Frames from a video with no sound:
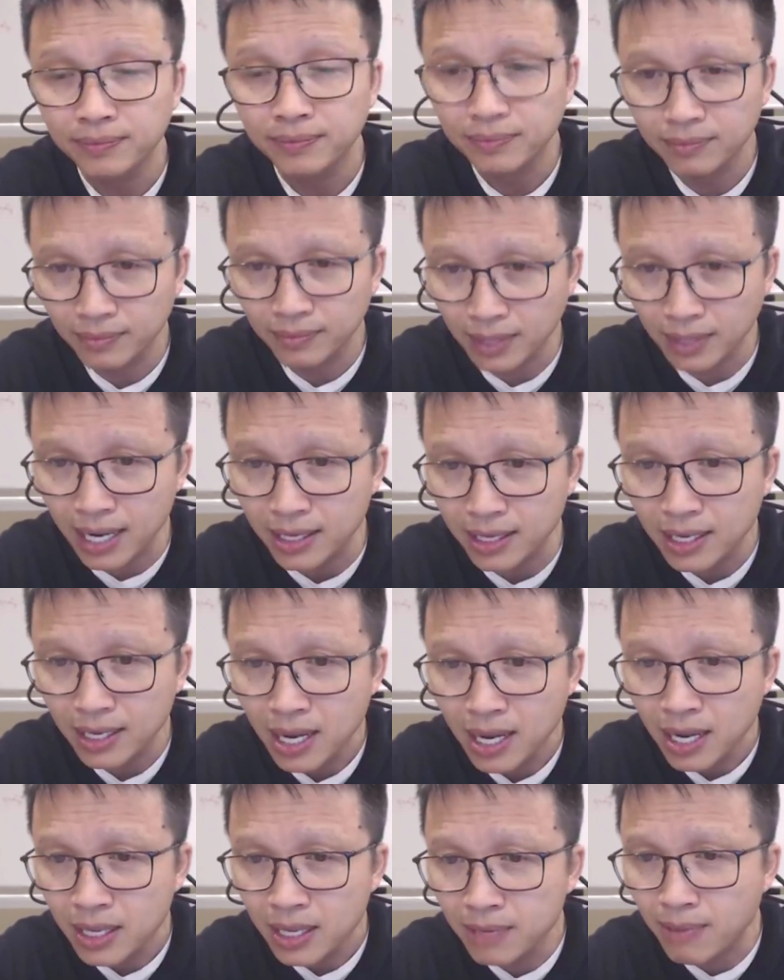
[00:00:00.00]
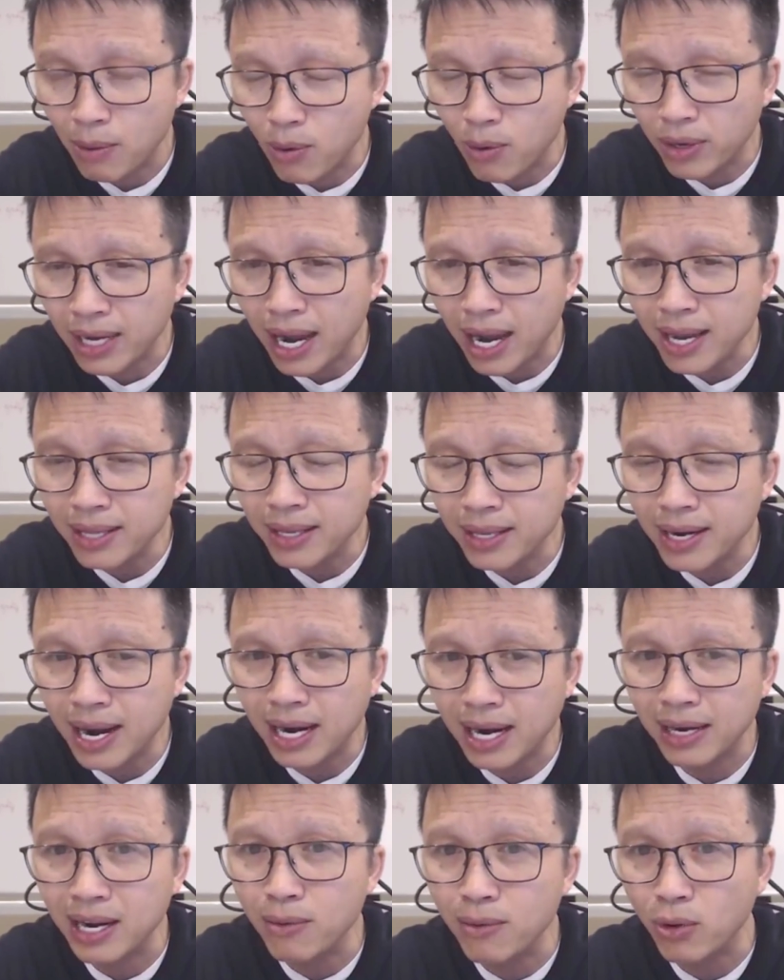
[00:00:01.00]
Ok, nhưng mà một cái như thế này
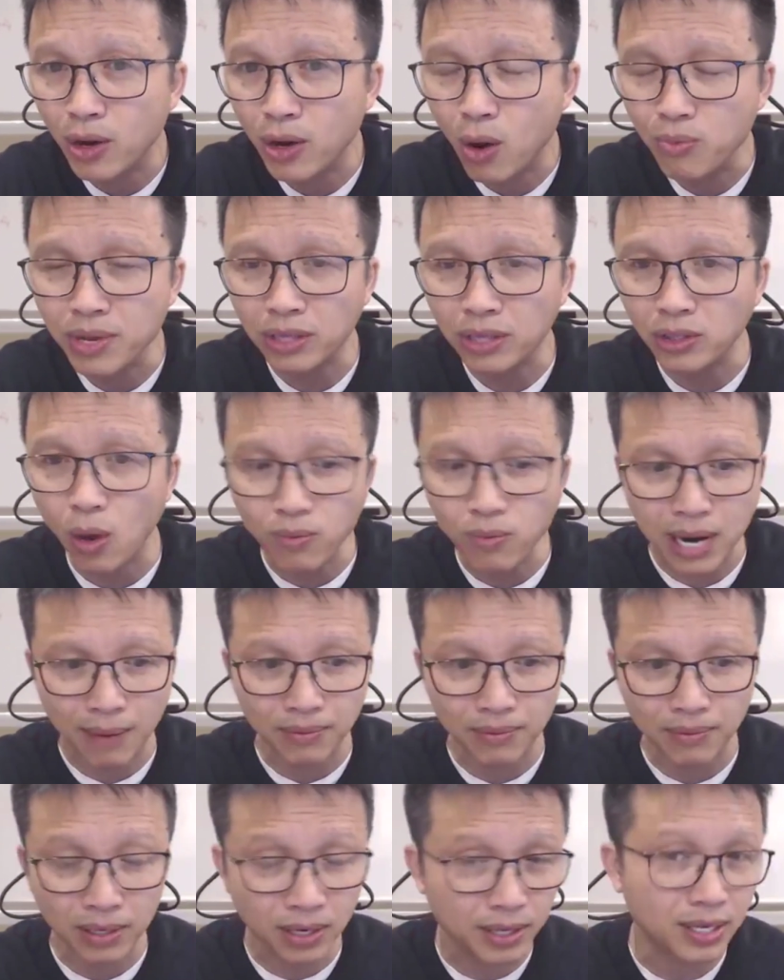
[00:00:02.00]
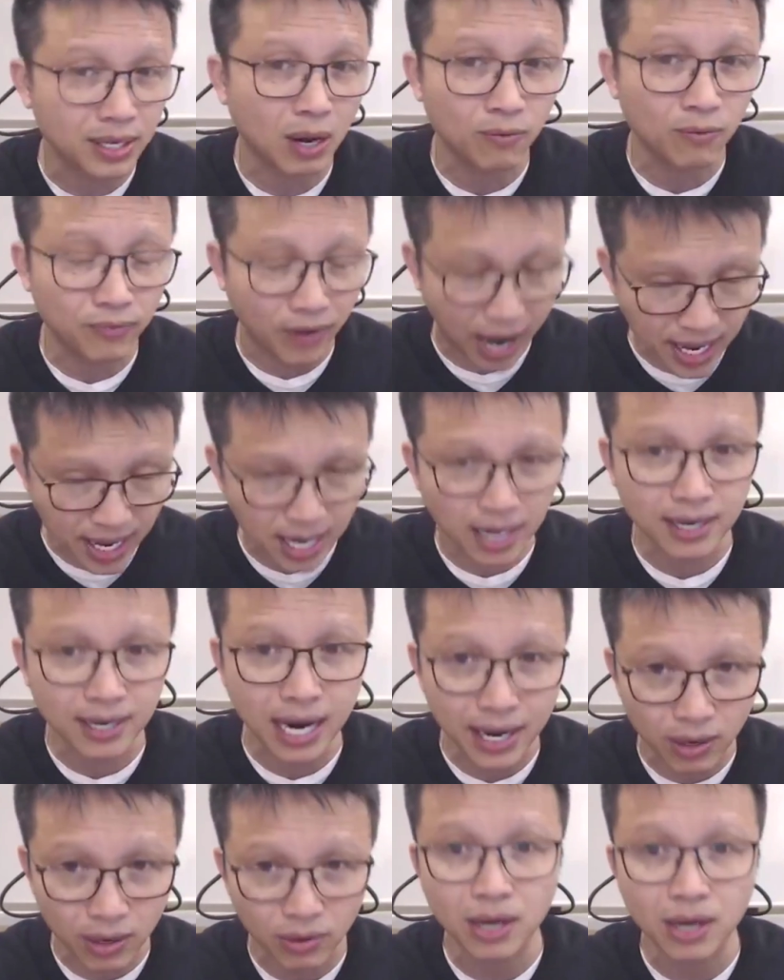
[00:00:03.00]
là nếu một cái hôn nhân tốt đẹp là người chồng phải nhận ra
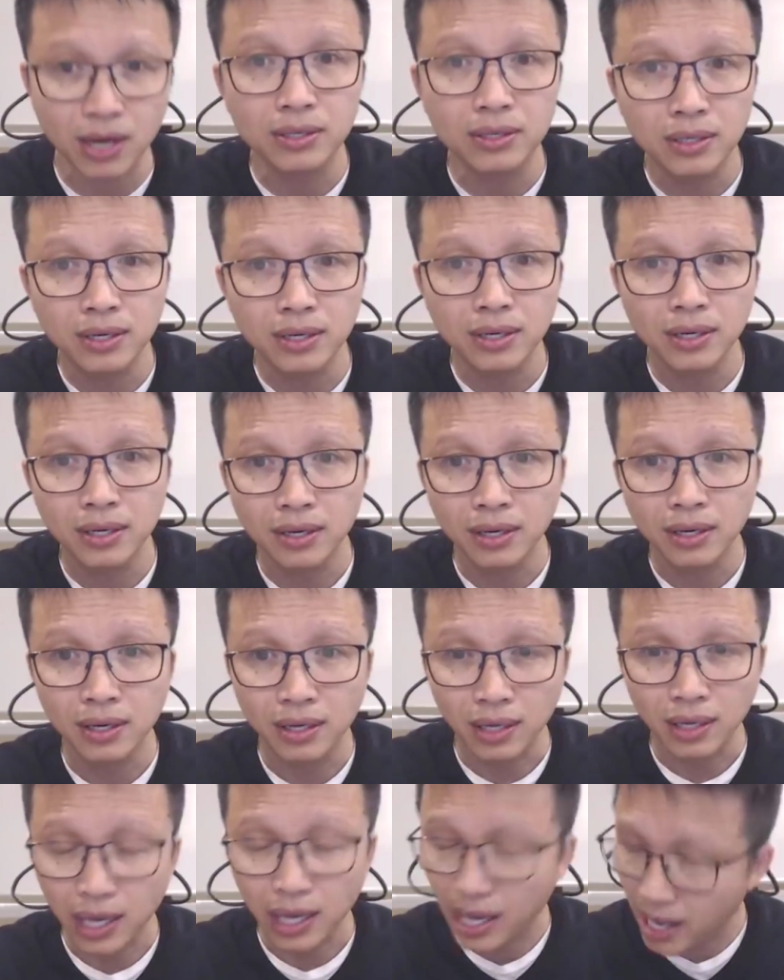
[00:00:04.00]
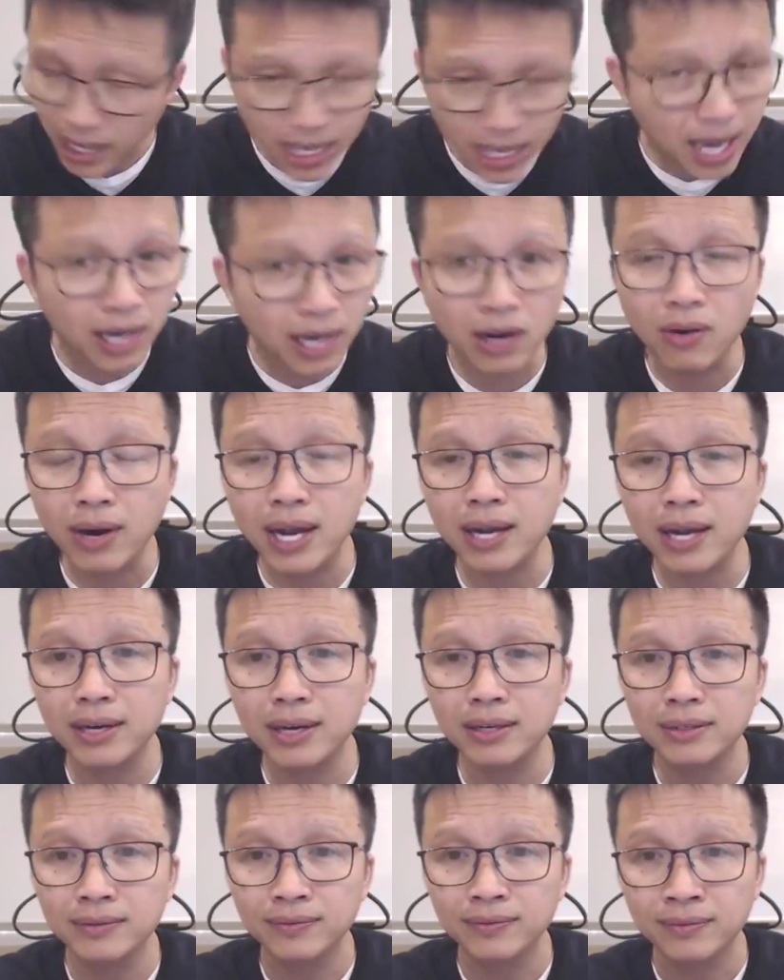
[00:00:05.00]
điều đó, hiển nhiên luôn á,
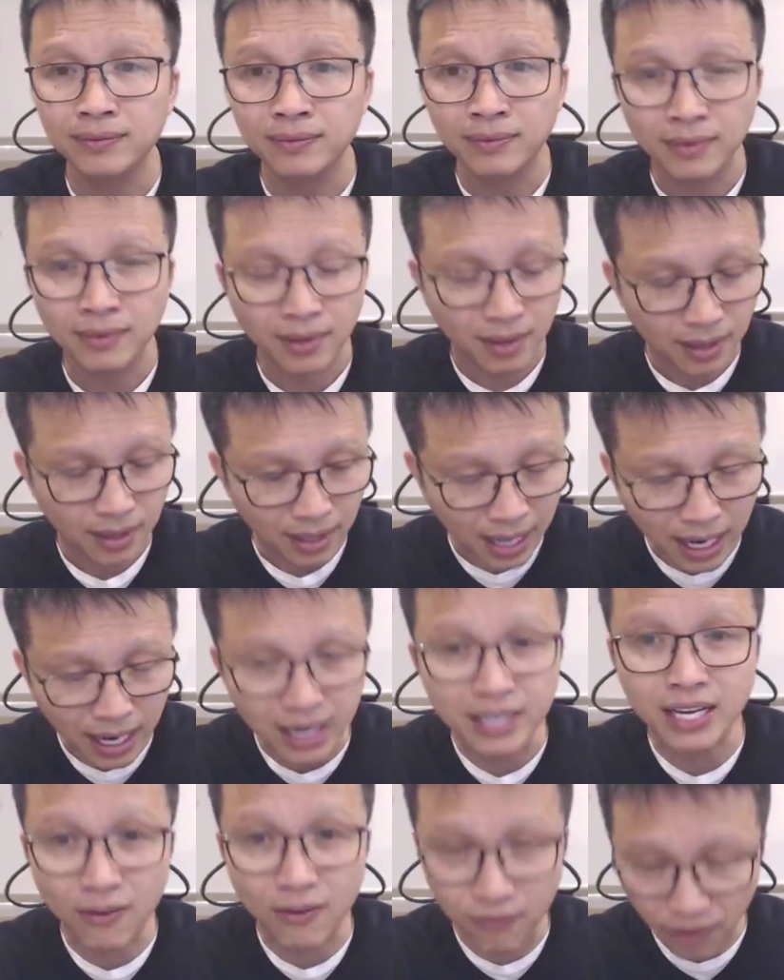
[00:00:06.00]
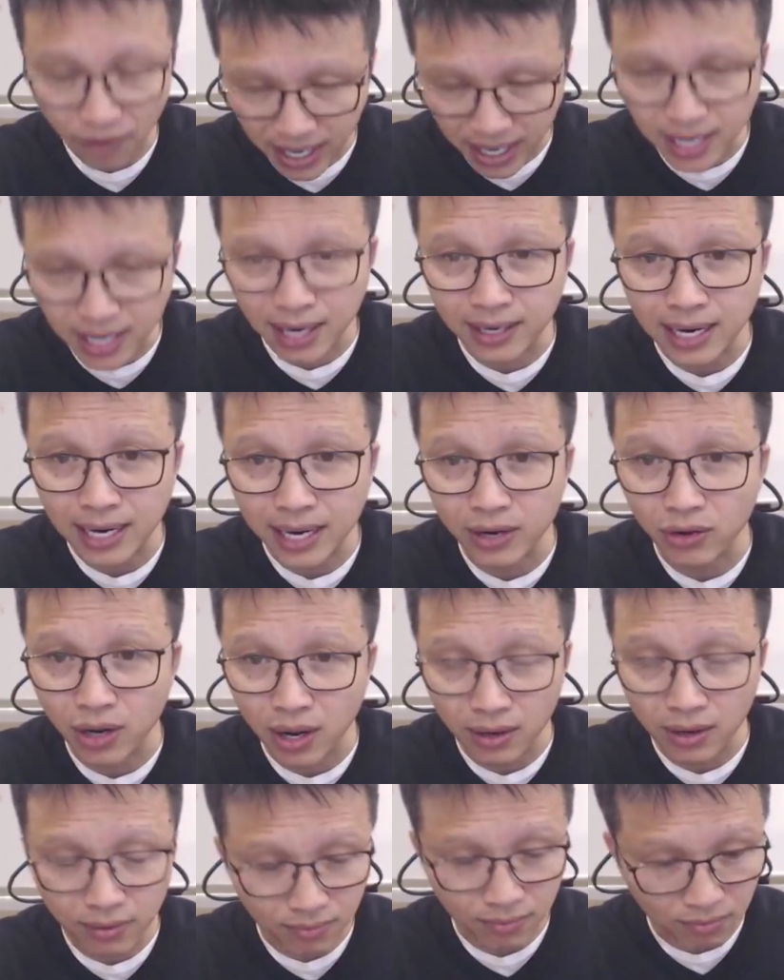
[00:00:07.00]
là người chồng phải nhận ra điều
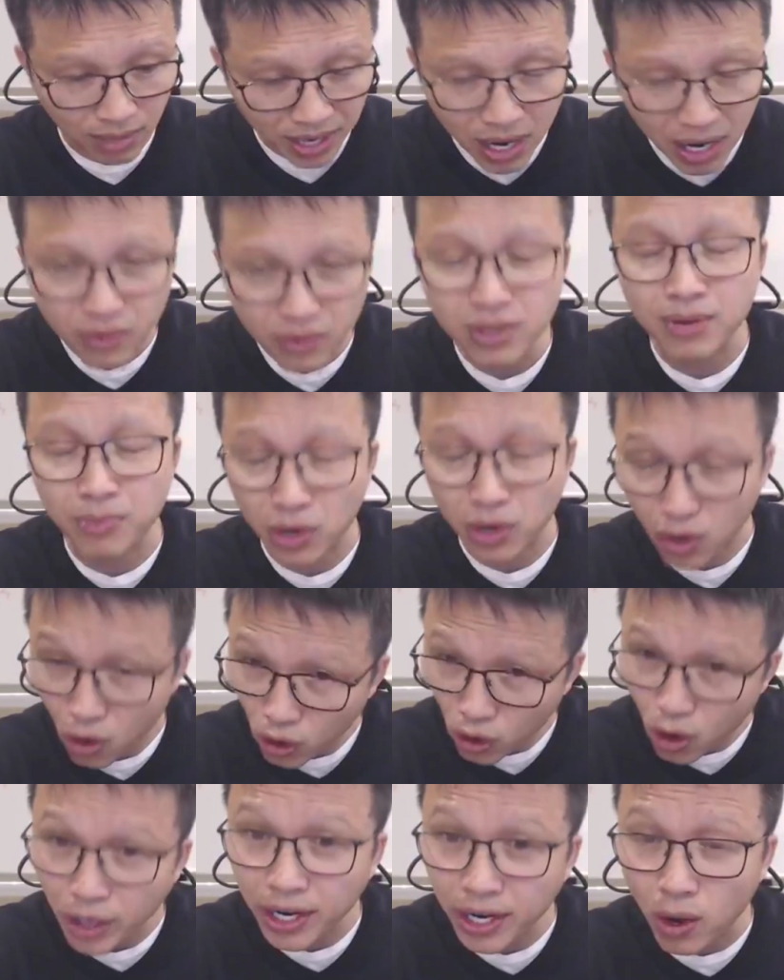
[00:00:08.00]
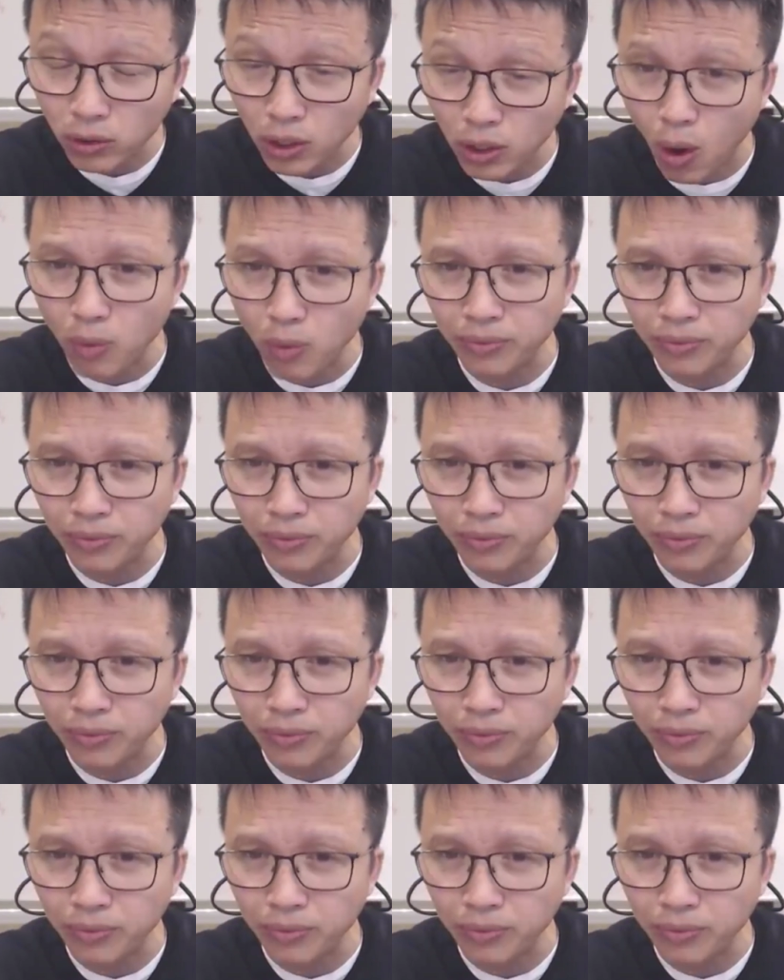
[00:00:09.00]
đó. Mà nếu như mà có kết nối tốt,